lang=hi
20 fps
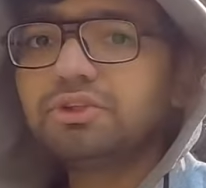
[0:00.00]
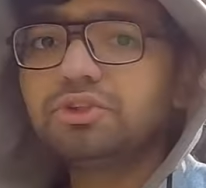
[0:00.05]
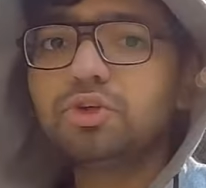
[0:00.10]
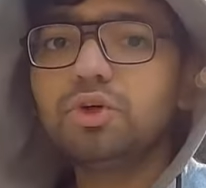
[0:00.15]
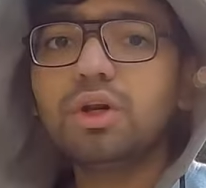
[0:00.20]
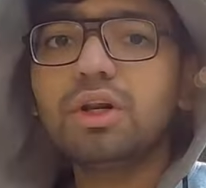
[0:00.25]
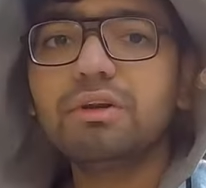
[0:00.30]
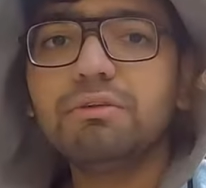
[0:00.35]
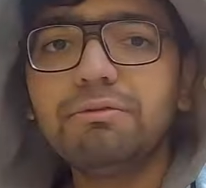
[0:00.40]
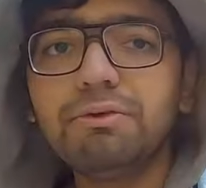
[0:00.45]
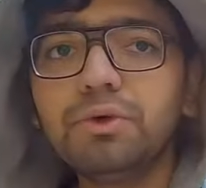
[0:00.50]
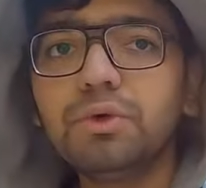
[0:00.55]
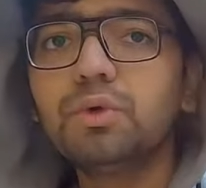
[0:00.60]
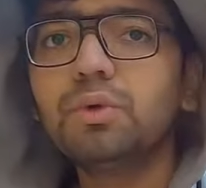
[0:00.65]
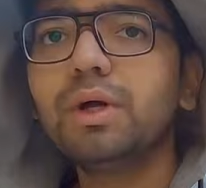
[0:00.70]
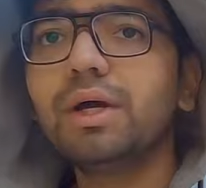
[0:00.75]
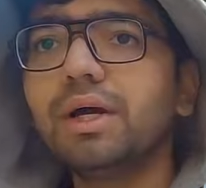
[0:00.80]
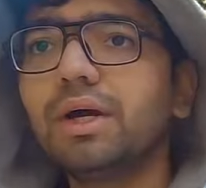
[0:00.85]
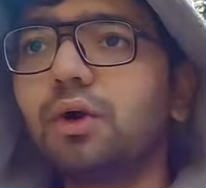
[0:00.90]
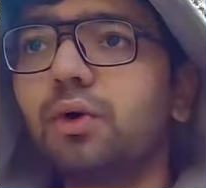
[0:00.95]
फिर जो
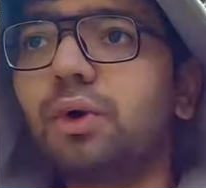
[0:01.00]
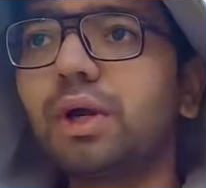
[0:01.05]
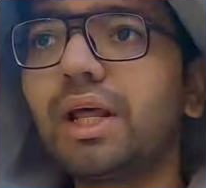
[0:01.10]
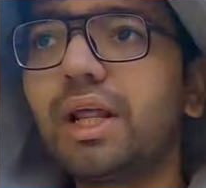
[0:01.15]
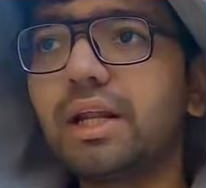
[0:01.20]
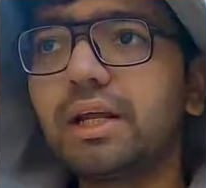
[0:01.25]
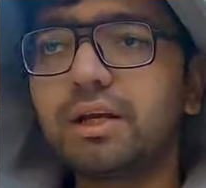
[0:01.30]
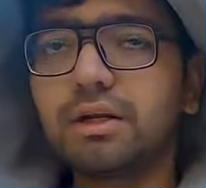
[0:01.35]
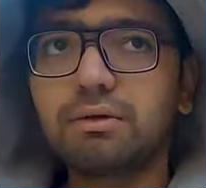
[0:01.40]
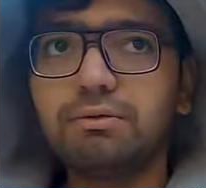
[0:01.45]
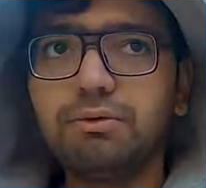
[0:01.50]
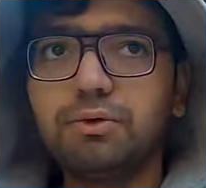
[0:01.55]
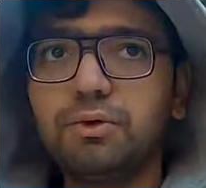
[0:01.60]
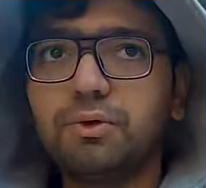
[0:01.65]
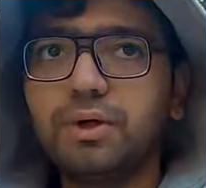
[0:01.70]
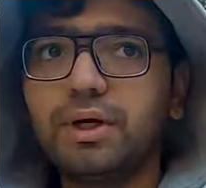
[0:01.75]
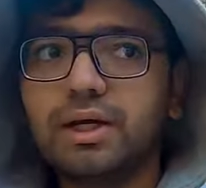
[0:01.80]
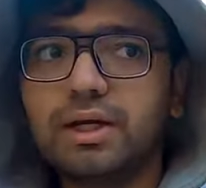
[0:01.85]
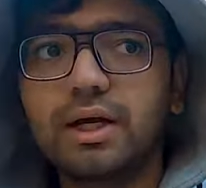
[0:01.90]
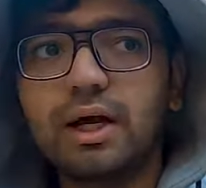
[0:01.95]
रिव्यू है होटल का
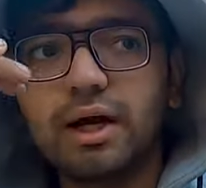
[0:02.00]
रिव्यू है